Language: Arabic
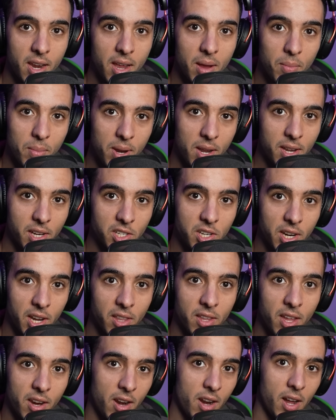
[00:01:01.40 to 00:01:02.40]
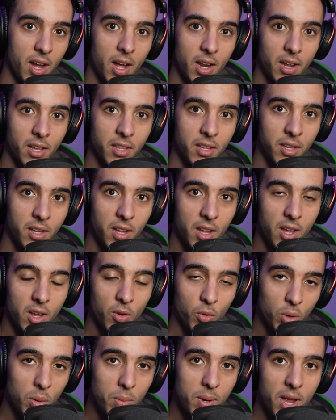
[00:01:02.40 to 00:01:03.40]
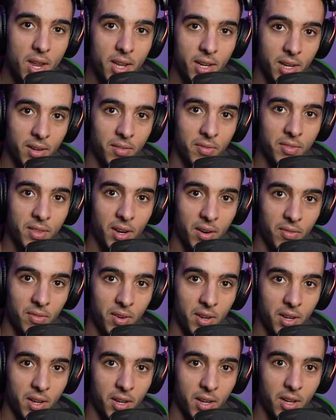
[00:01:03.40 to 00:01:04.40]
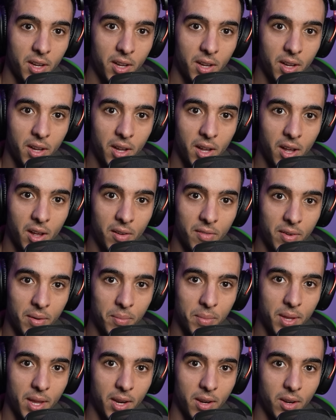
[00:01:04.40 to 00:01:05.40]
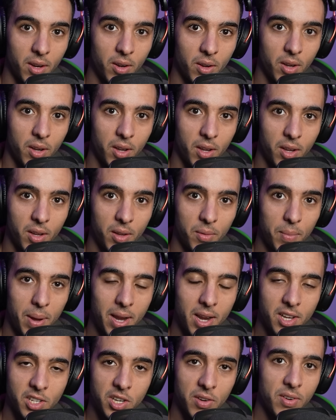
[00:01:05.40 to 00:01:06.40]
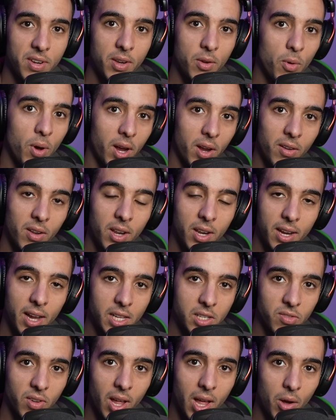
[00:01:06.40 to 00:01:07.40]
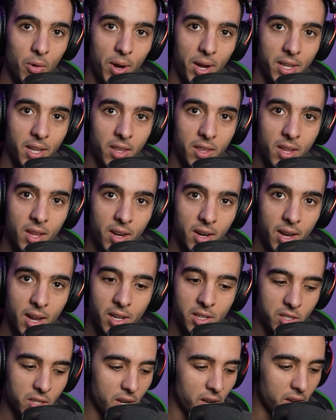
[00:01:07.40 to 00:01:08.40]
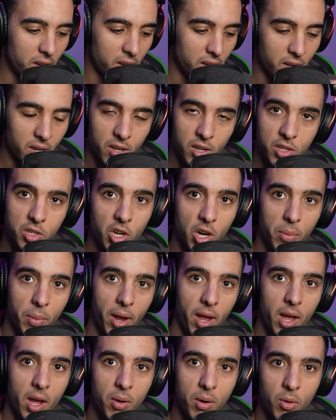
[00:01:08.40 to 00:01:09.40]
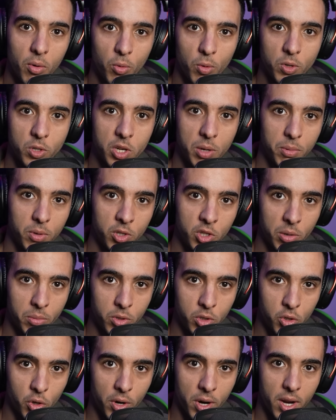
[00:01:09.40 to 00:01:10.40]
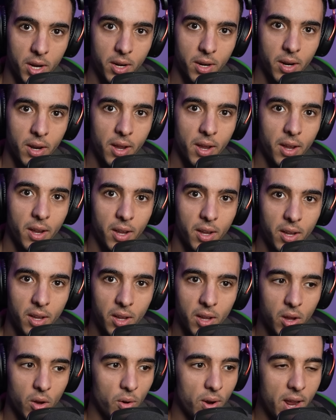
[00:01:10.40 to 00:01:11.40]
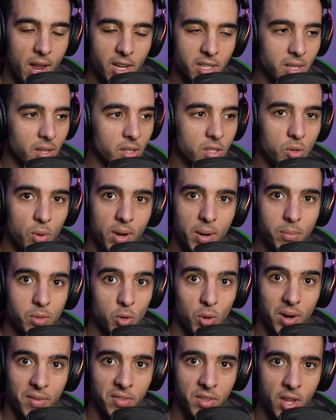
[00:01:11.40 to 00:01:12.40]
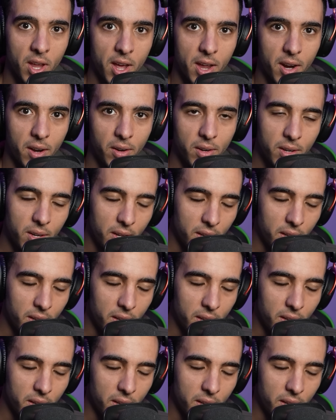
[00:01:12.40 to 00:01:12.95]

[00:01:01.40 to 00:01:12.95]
انايا بلي داكشي كندير انا غلط وبلي انا كنفطر في آه، آه، في رمضان بحال شافني واكل جالس في القهوه حدا الدار جالس كنشرب قهوه وجاب الجورنال وانا اصلا التصويره مصوره في الطياره